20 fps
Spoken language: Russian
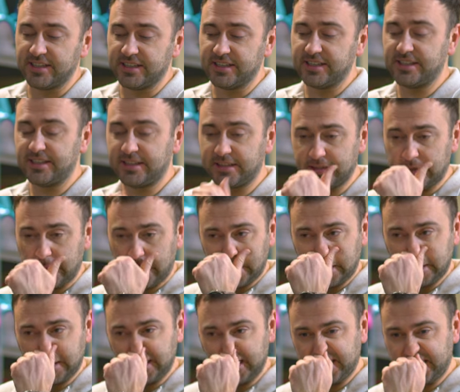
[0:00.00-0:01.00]
это
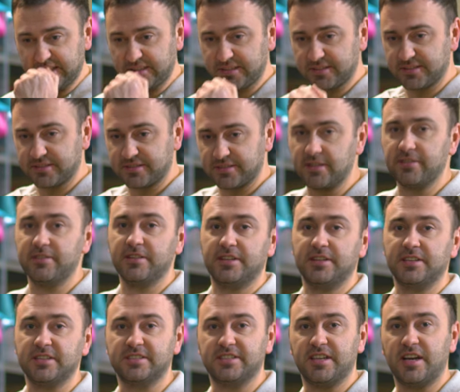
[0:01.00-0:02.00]
их,
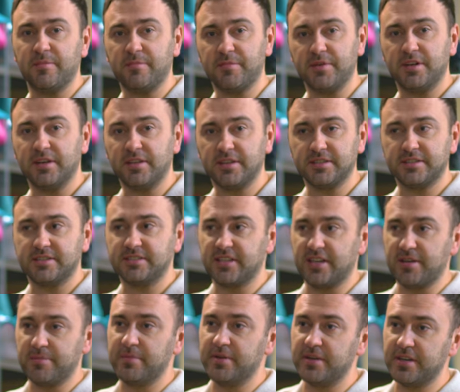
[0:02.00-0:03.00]
наверное, самая,
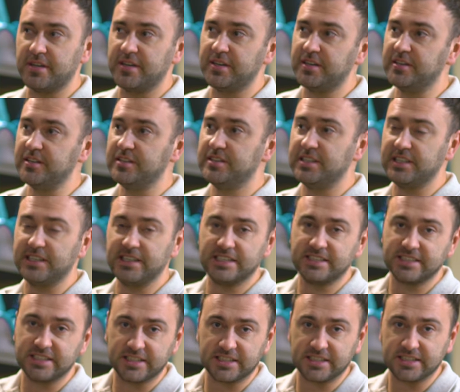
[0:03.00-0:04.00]
самая
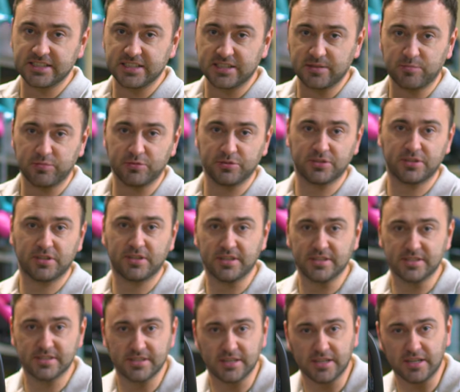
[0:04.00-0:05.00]
интересная разработка
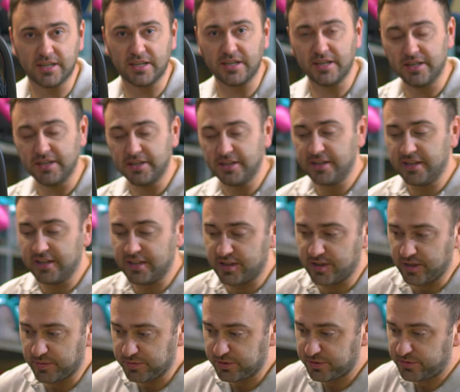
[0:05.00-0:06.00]
за
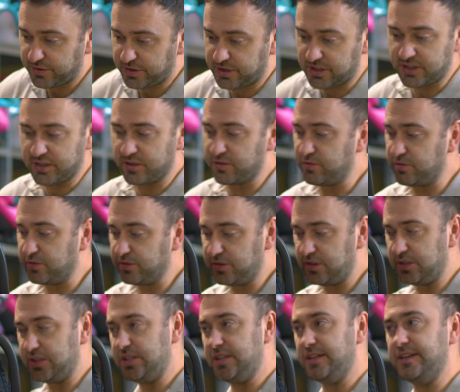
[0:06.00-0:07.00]
э, многие
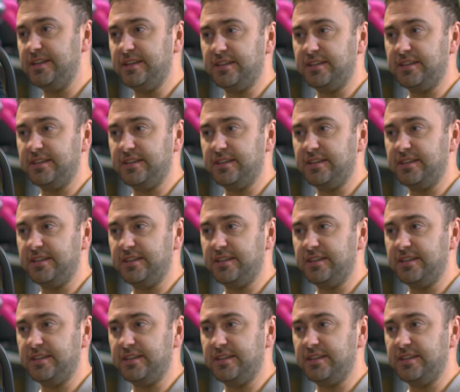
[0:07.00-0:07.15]
годы.